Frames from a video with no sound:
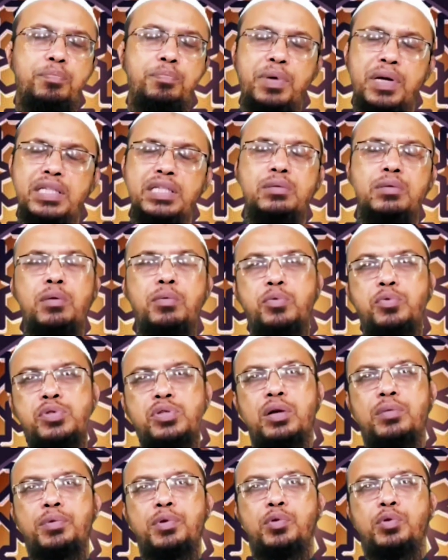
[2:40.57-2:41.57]
খুব বাজেভাবে
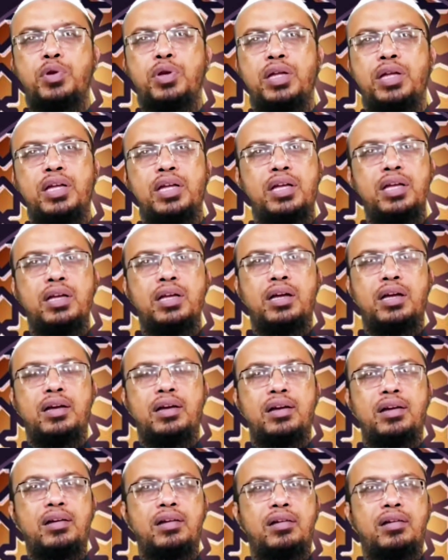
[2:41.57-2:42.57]
উপস্থাপন করে
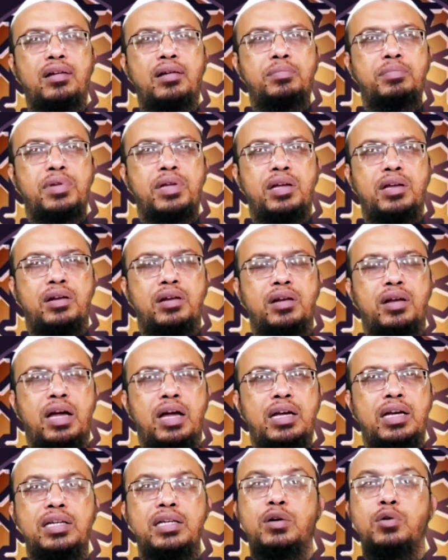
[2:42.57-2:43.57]
আপনার
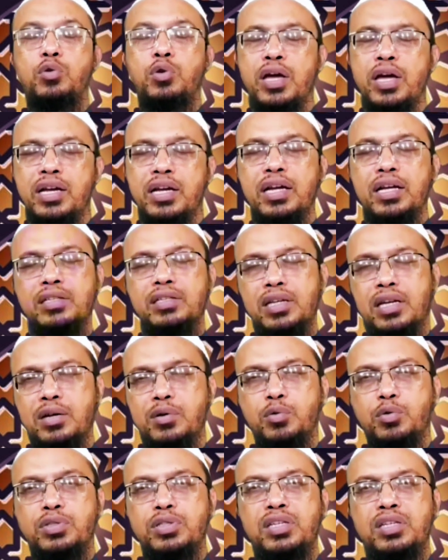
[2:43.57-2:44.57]
আরেকটা গুনাহের কাজ
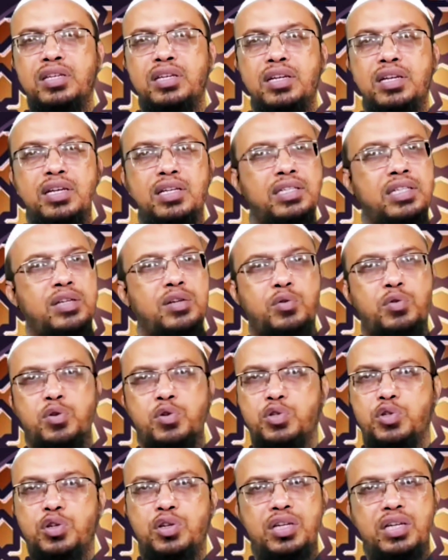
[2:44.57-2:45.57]
যারা করছেন সেটা
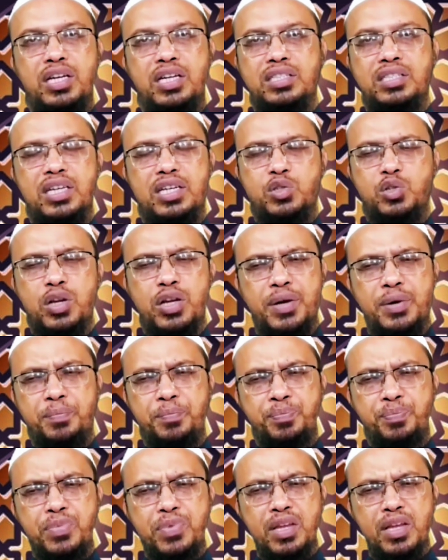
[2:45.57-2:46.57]
কোনো সঠিক কাজ না আসলে
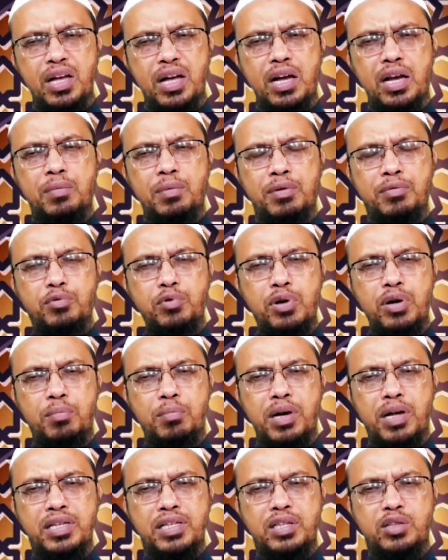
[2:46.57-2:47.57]
আল্লাহ মাফ করুন
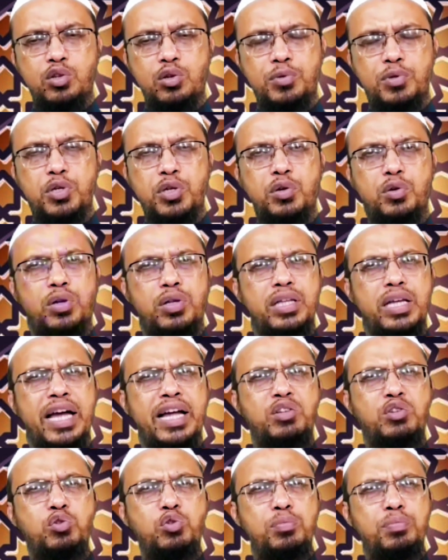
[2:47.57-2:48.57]
আমরা এই জাতীয় বিষয়গুলোতে
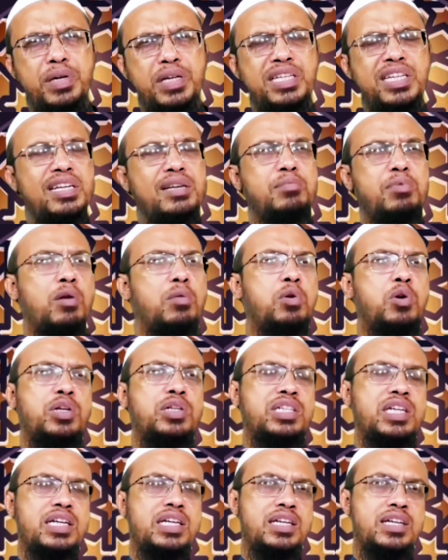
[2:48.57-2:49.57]
এত বেশি ইনভলভ
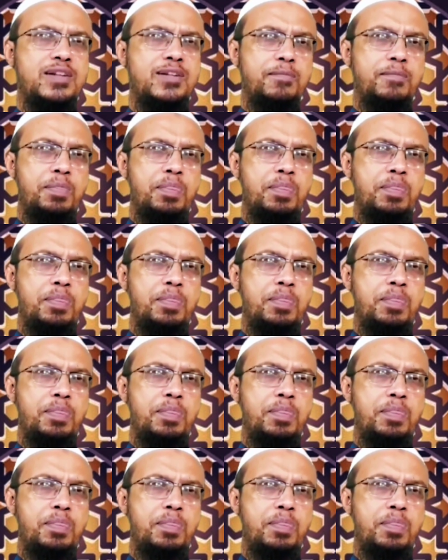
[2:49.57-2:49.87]
হয়ে যাই